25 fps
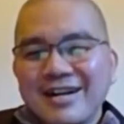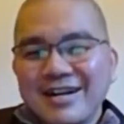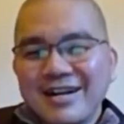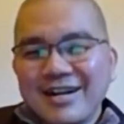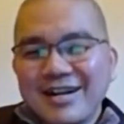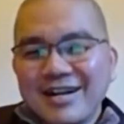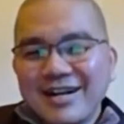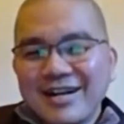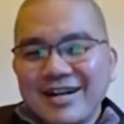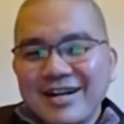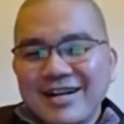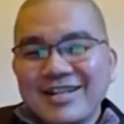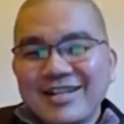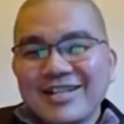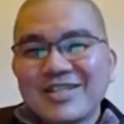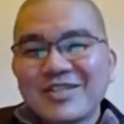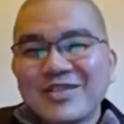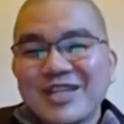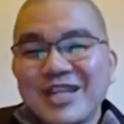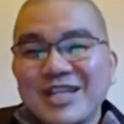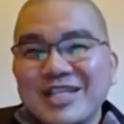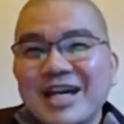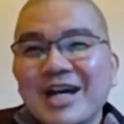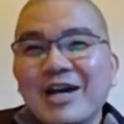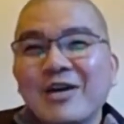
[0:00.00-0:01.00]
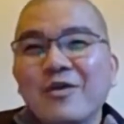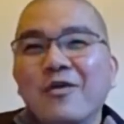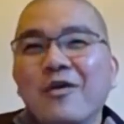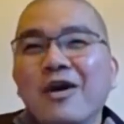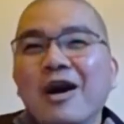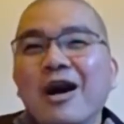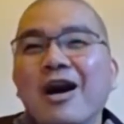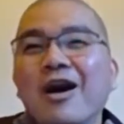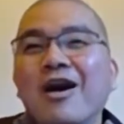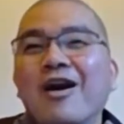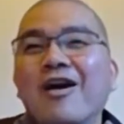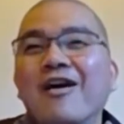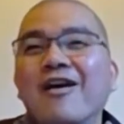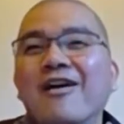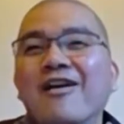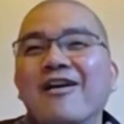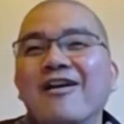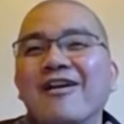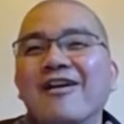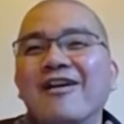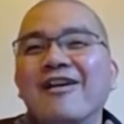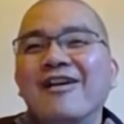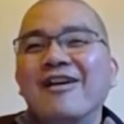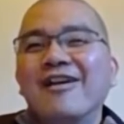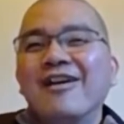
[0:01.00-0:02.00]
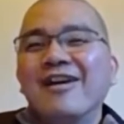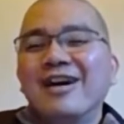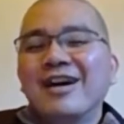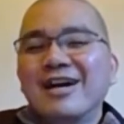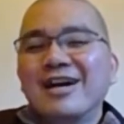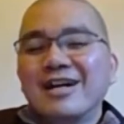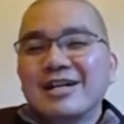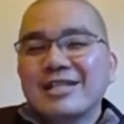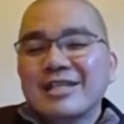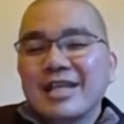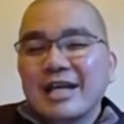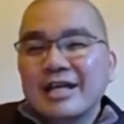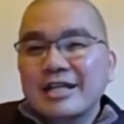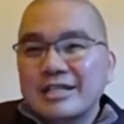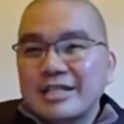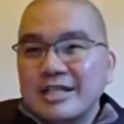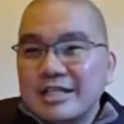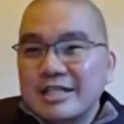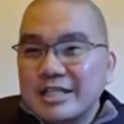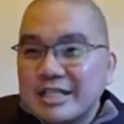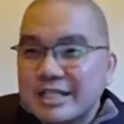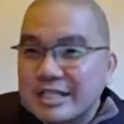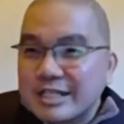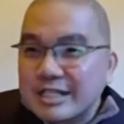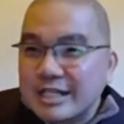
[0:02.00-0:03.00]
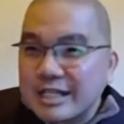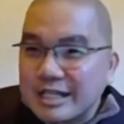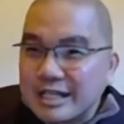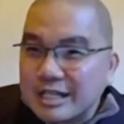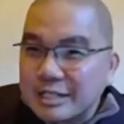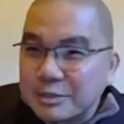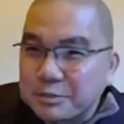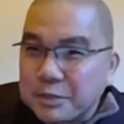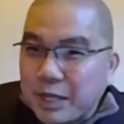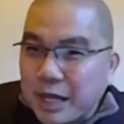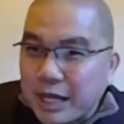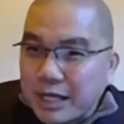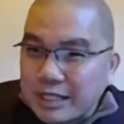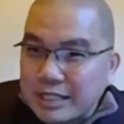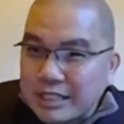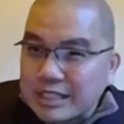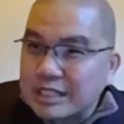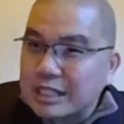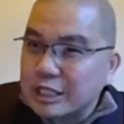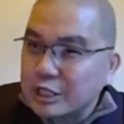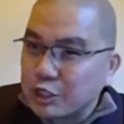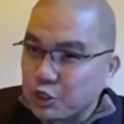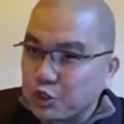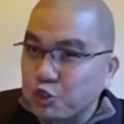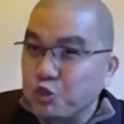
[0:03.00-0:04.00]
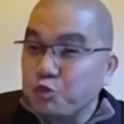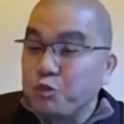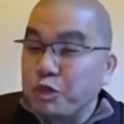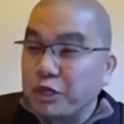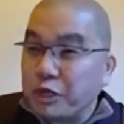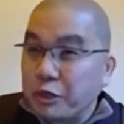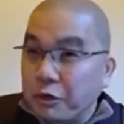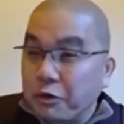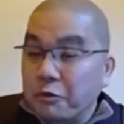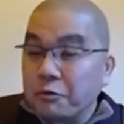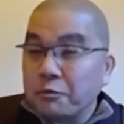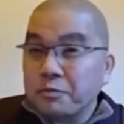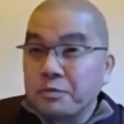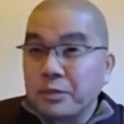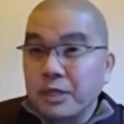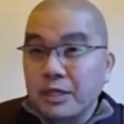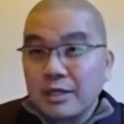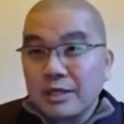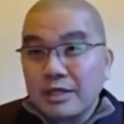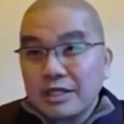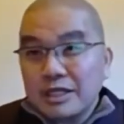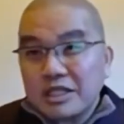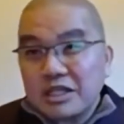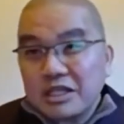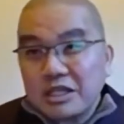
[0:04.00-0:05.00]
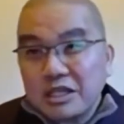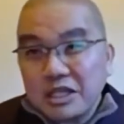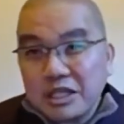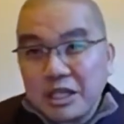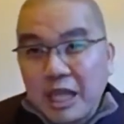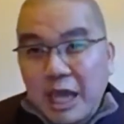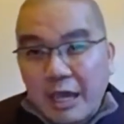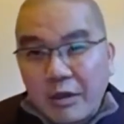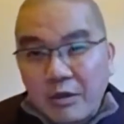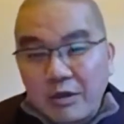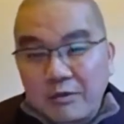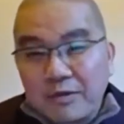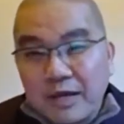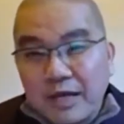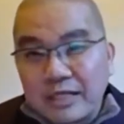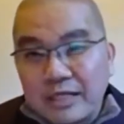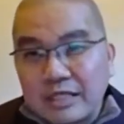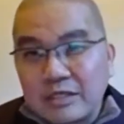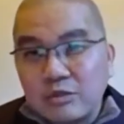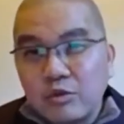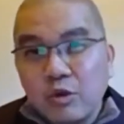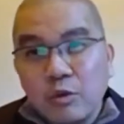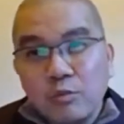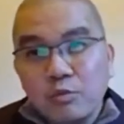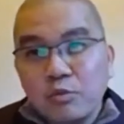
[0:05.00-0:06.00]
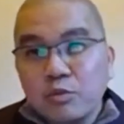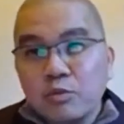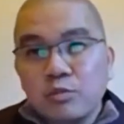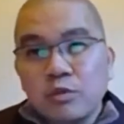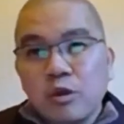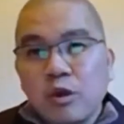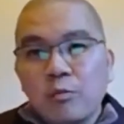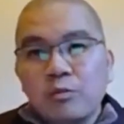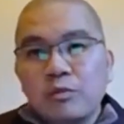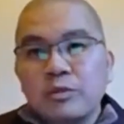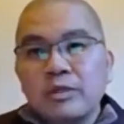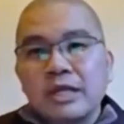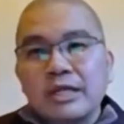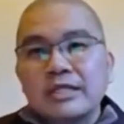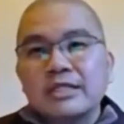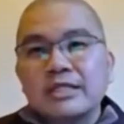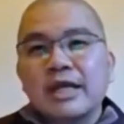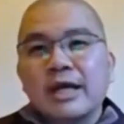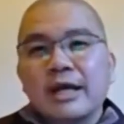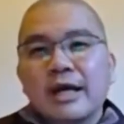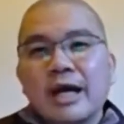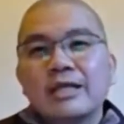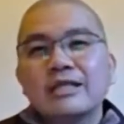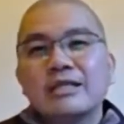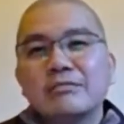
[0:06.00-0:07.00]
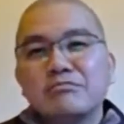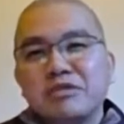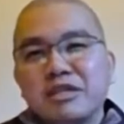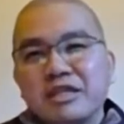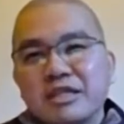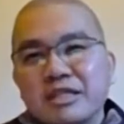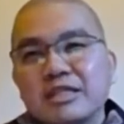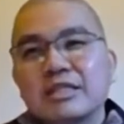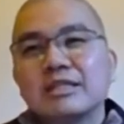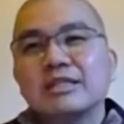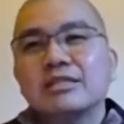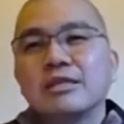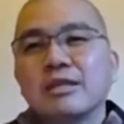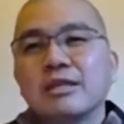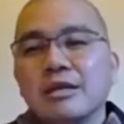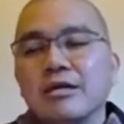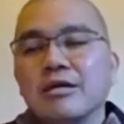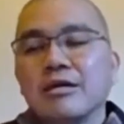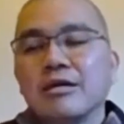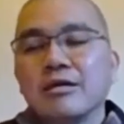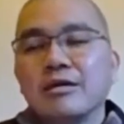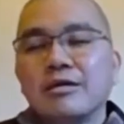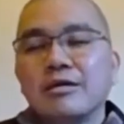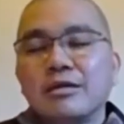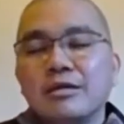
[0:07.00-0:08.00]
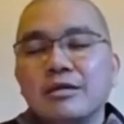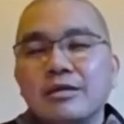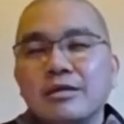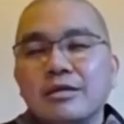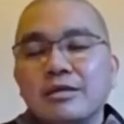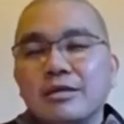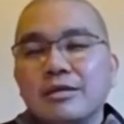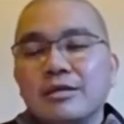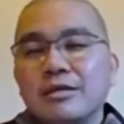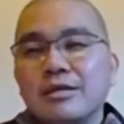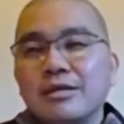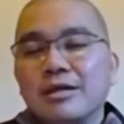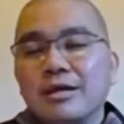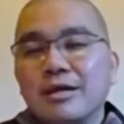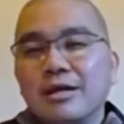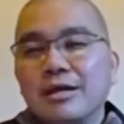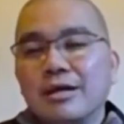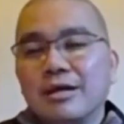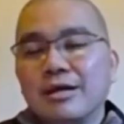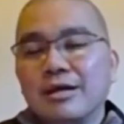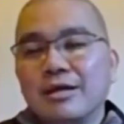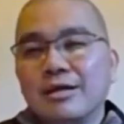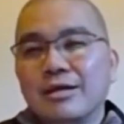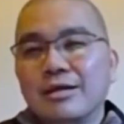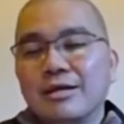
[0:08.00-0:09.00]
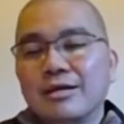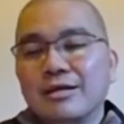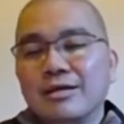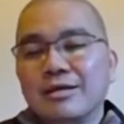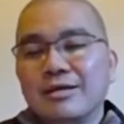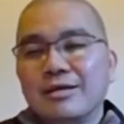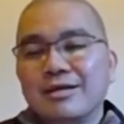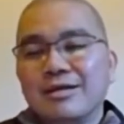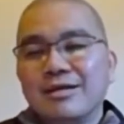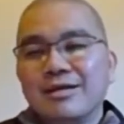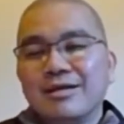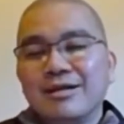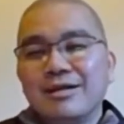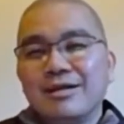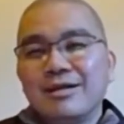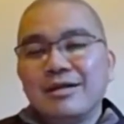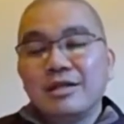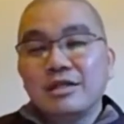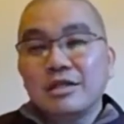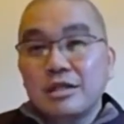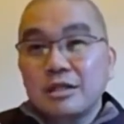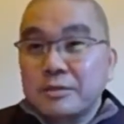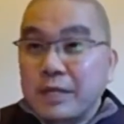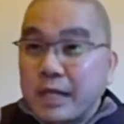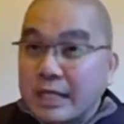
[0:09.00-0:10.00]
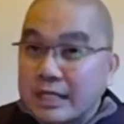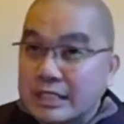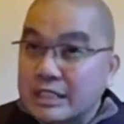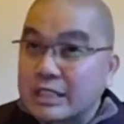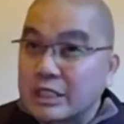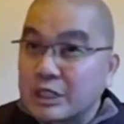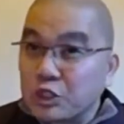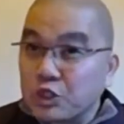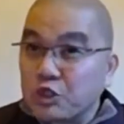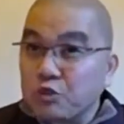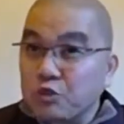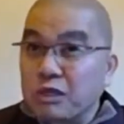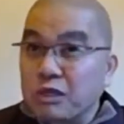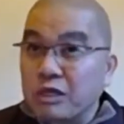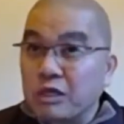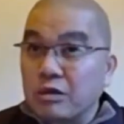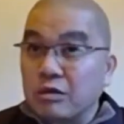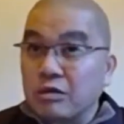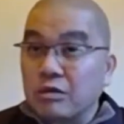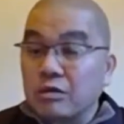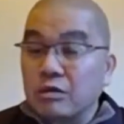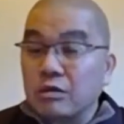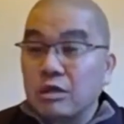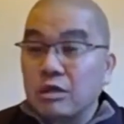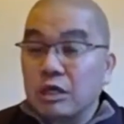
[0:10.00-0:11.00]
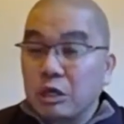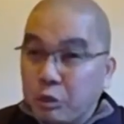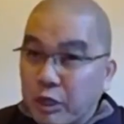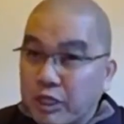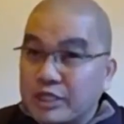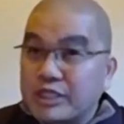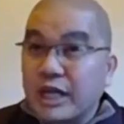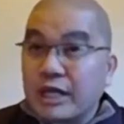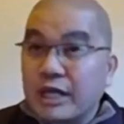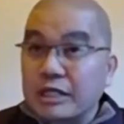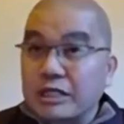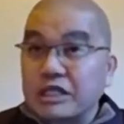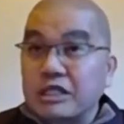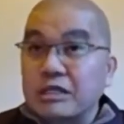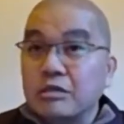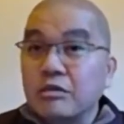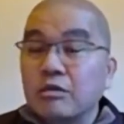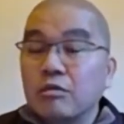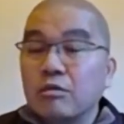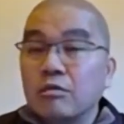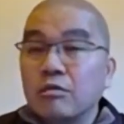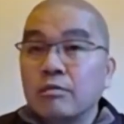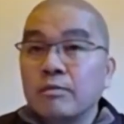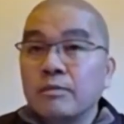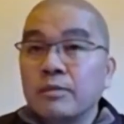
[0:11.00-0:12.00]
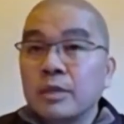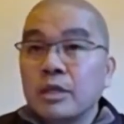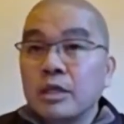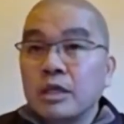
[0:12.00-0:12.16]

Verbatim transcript: 那住在彰化哦，他认识了一个法师，很出名哦。这个台湾法师，我不我不能讲他的名字啊。哦，这个法师很出名哦，很会讲经哦，而